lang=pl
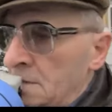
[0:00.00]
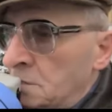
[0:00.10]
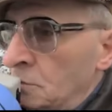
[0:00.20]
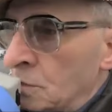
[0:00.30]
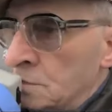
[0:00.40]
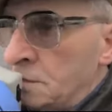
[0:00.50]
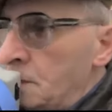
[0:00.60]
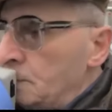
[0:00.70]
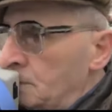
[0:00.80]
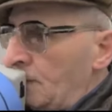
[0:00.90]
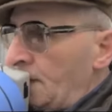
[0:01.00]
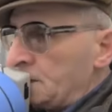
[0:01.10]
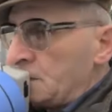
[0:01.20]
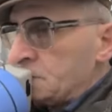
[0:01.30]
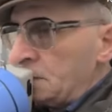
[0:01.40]
Ja się urodziłem dwa
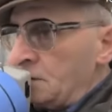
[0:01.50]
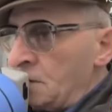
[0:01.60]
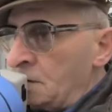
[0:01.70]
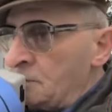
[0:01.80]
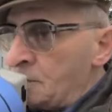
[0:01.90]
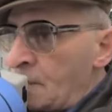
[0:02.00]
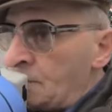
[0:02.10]
lata przed wojną i